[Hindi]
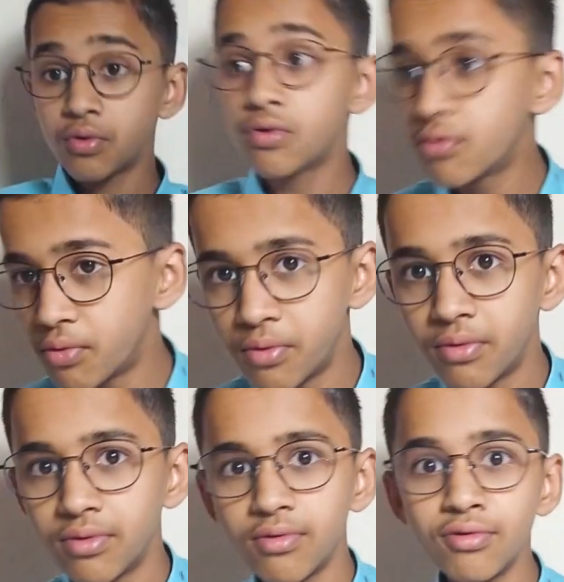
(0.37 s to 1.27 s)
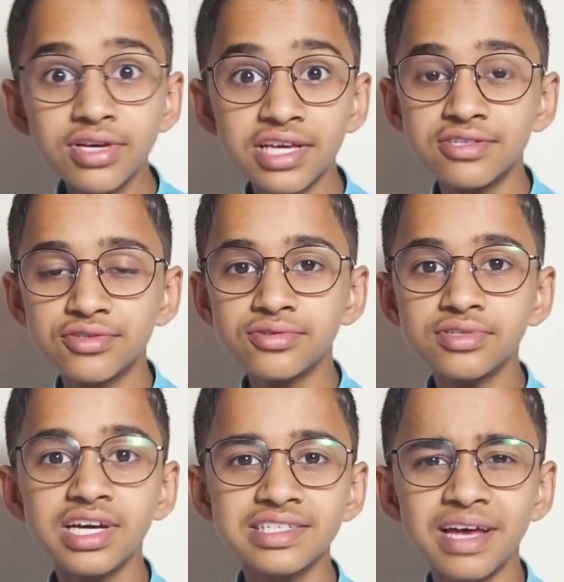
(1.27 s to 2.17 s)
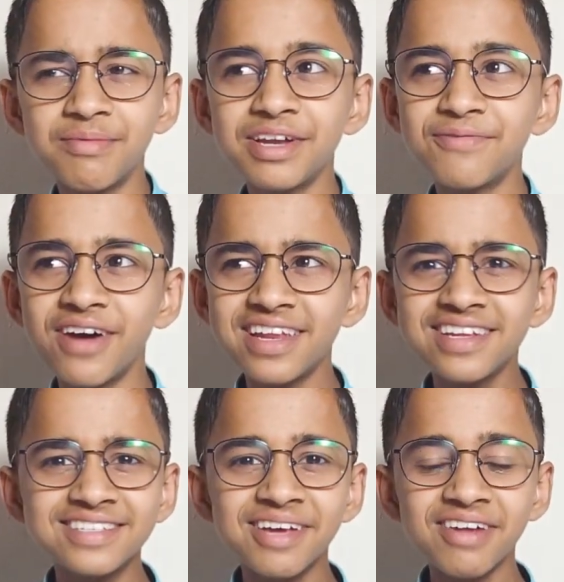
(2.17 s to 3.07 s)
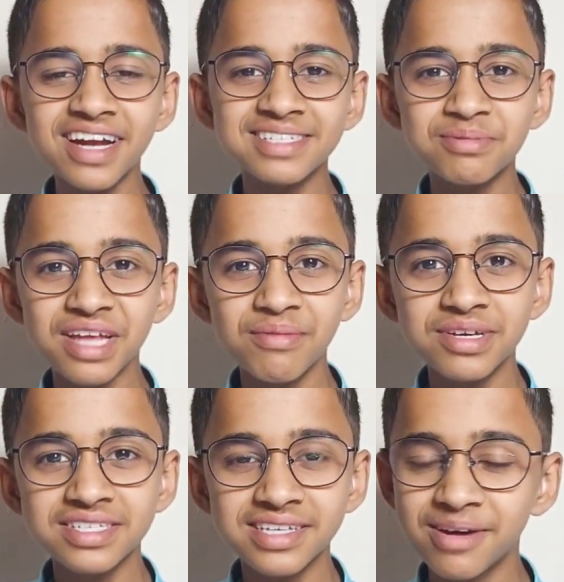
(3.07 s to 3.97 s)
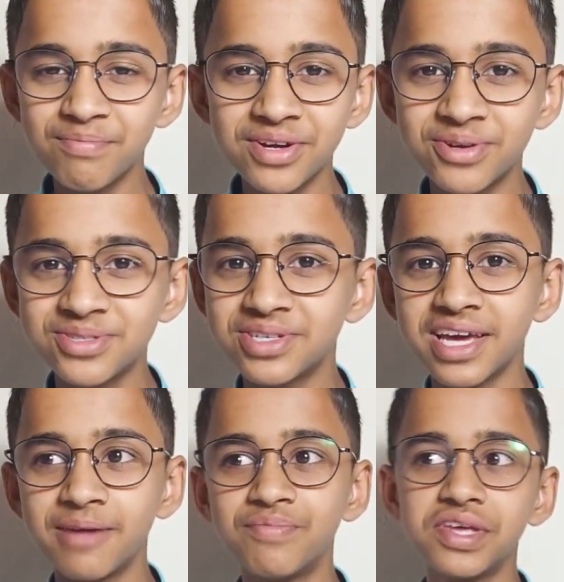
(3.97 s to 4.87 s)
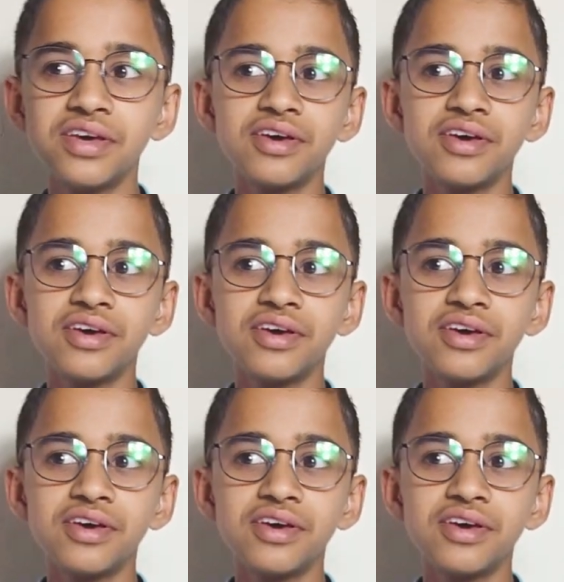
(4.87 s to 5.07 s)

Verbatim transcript: ओके सो गैस हमारे फाइनली सेवन हंड्रेड सब्सक्राइबर्स कंप्लीट हो चुके हैं